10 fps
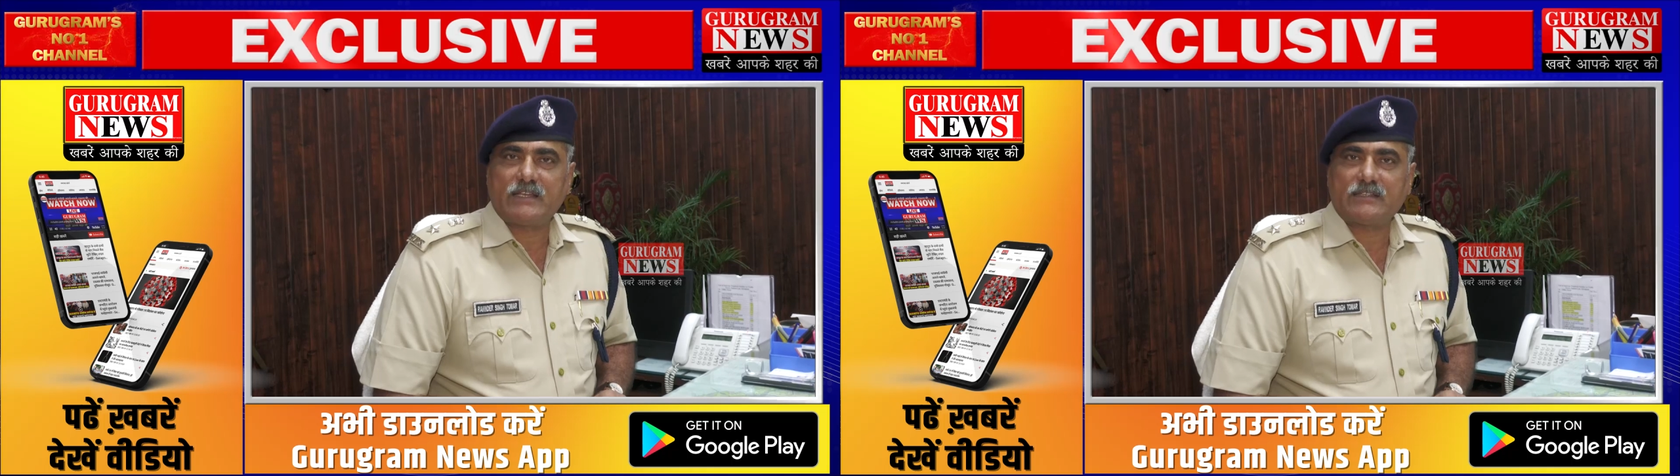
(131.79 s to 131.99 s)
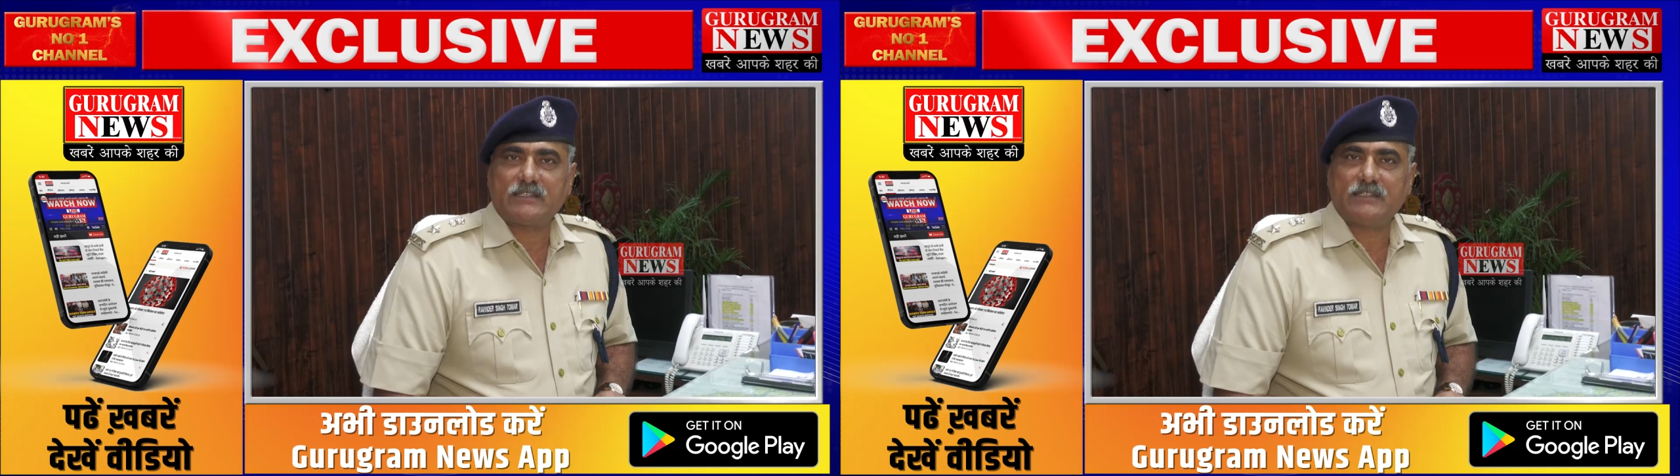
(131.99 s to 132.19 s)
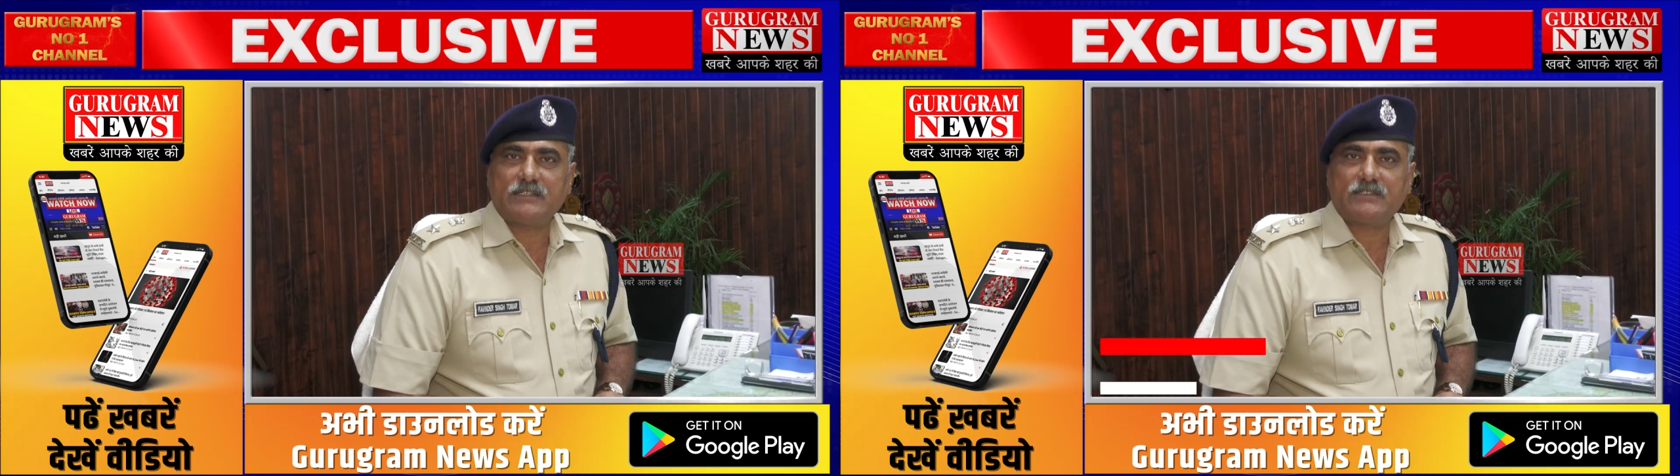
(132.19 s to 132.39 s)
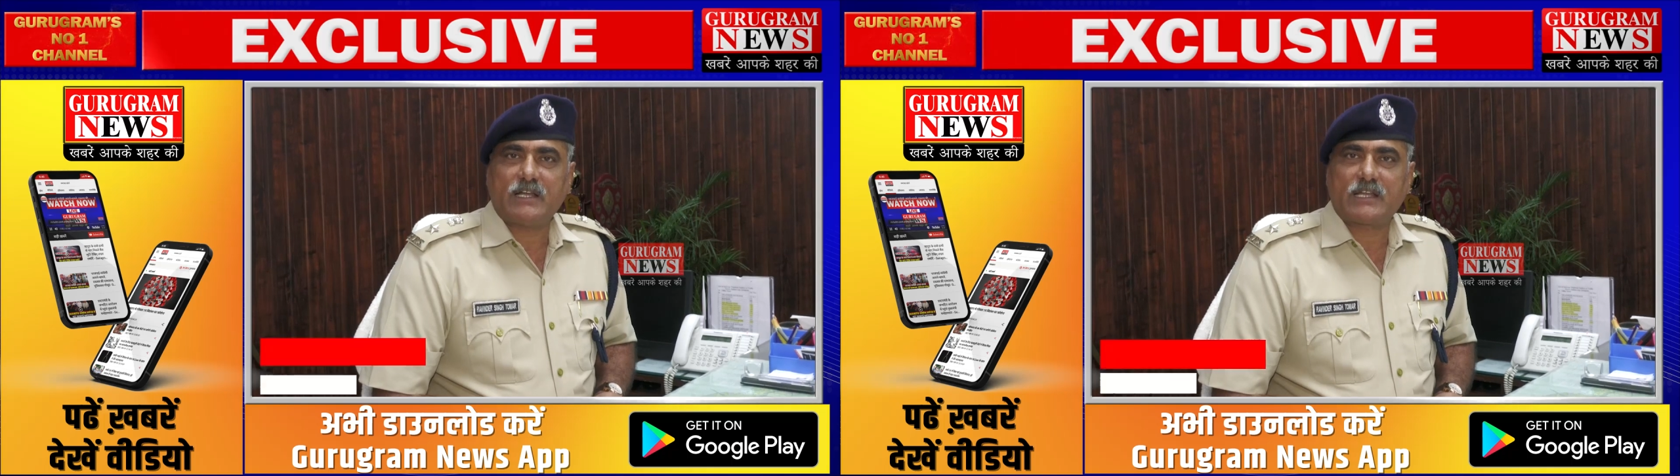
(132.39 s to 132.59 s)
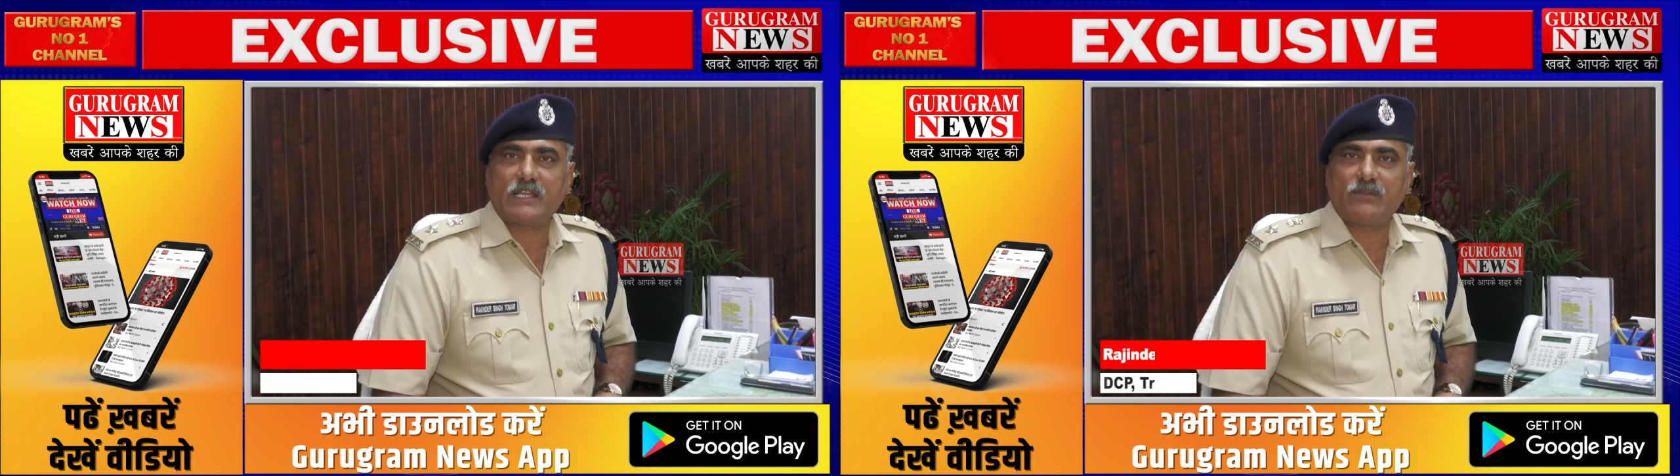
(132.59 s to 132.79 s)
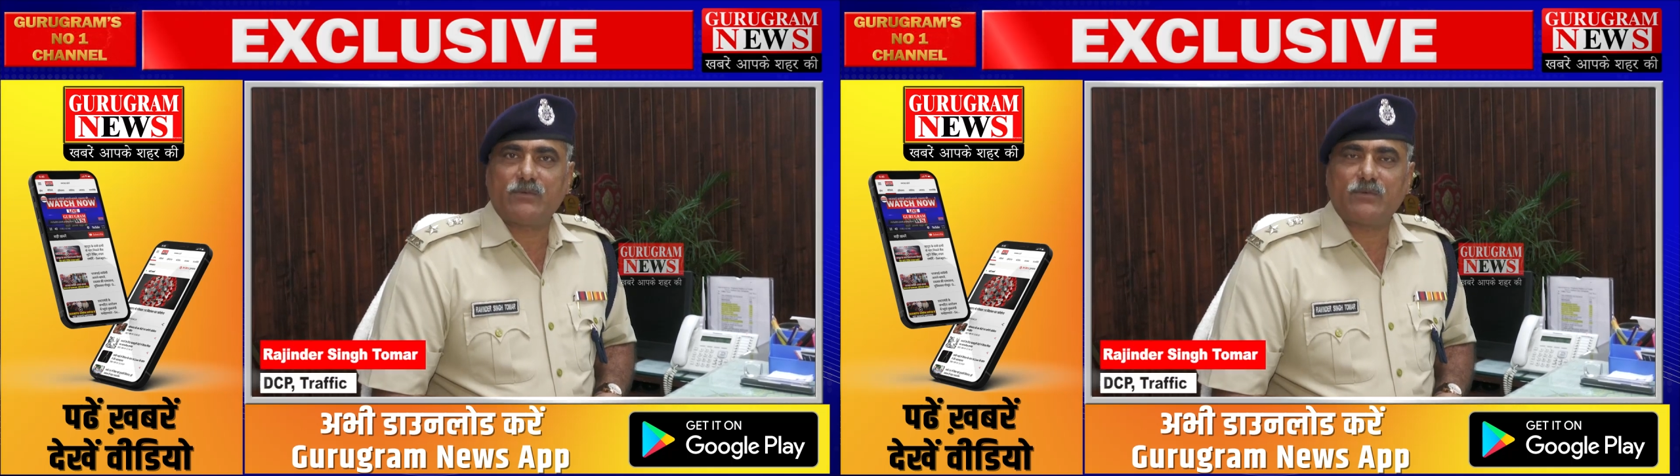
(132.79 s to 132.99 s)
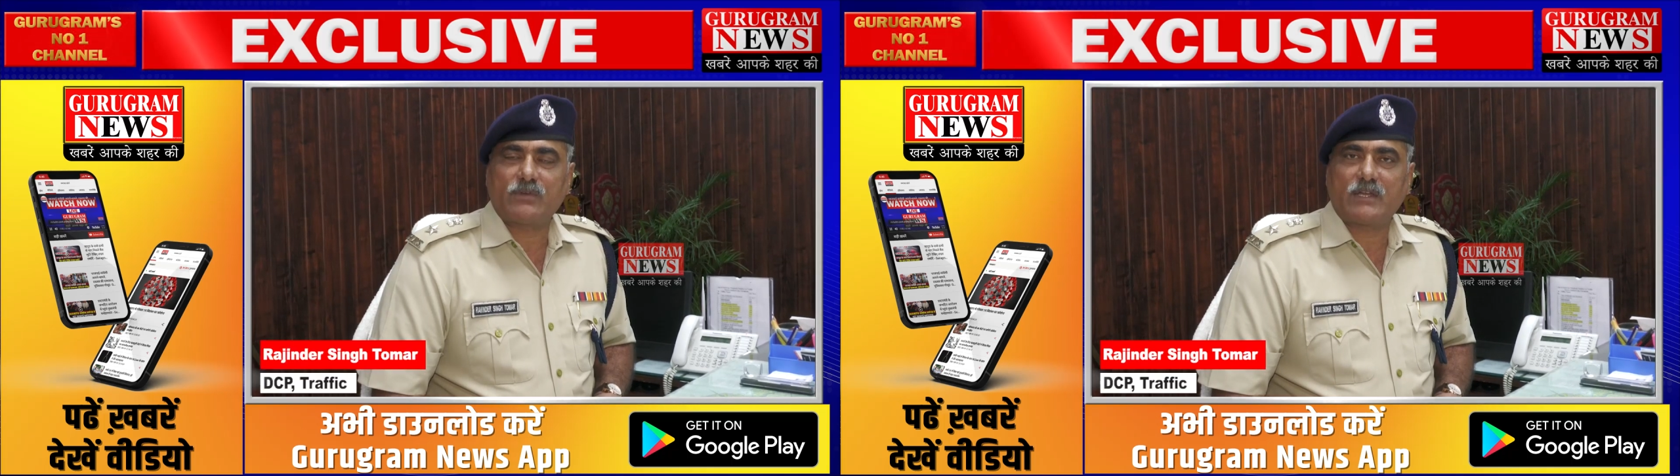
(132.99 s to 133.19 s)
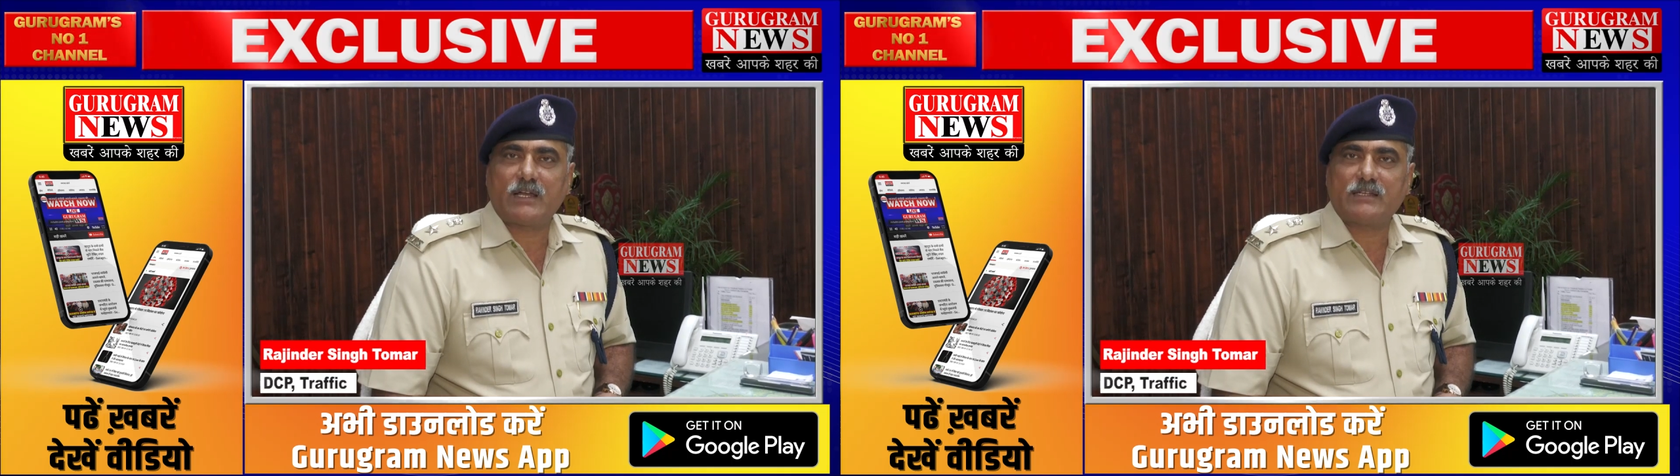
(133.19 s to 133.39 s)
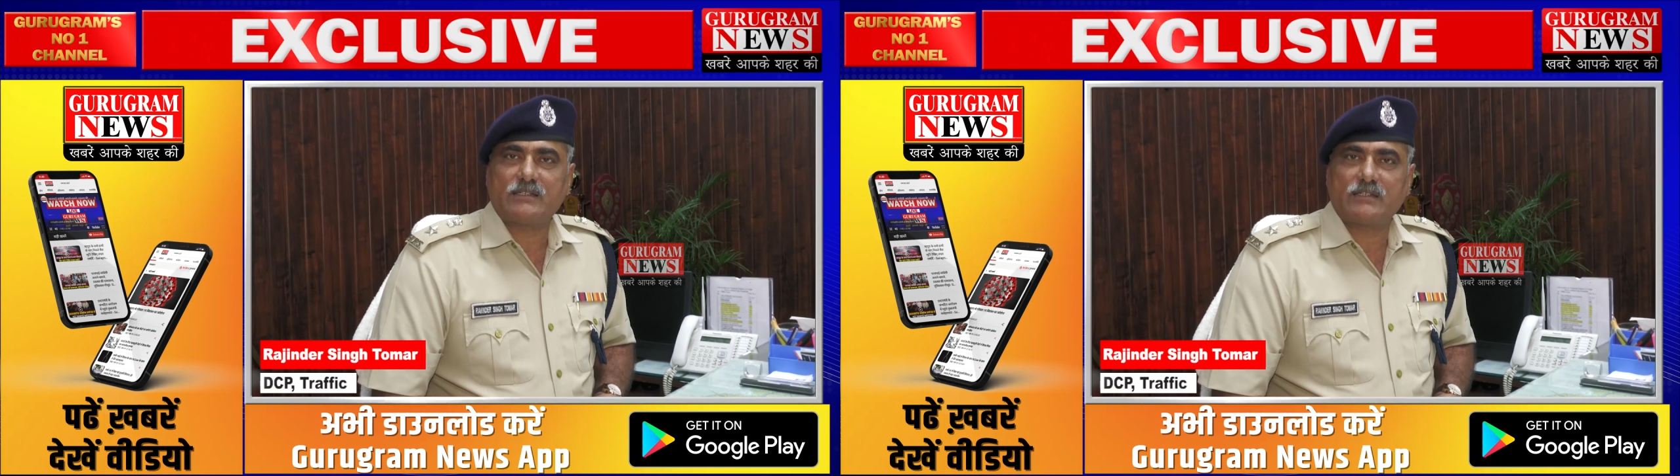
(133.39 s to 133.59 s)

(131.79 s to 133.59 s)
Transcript: जाती हैं ताकि उनका